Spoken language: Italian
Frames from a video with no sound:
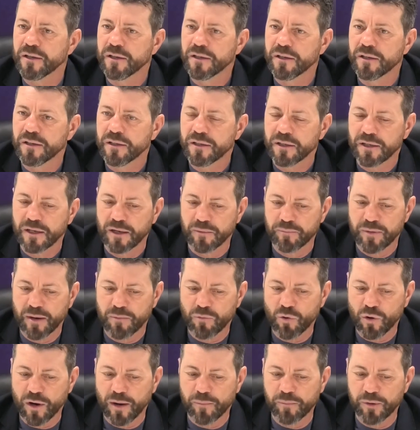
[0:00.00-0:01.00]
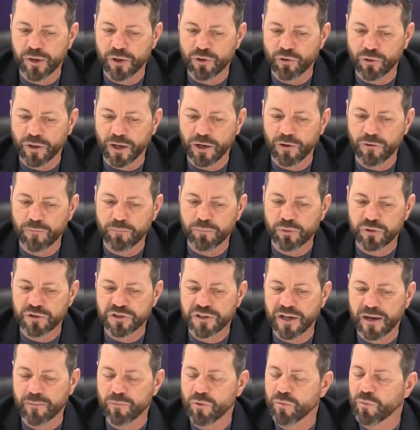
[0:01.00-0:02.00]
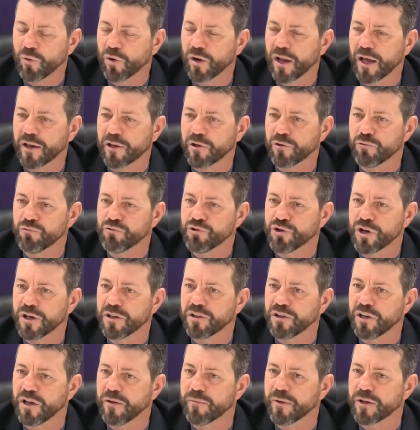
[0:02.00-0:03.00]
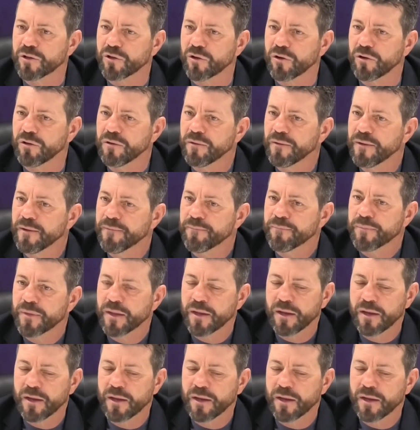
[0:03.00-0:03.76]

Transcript: Già numerosi i messaggi di condoglianze su social nel momento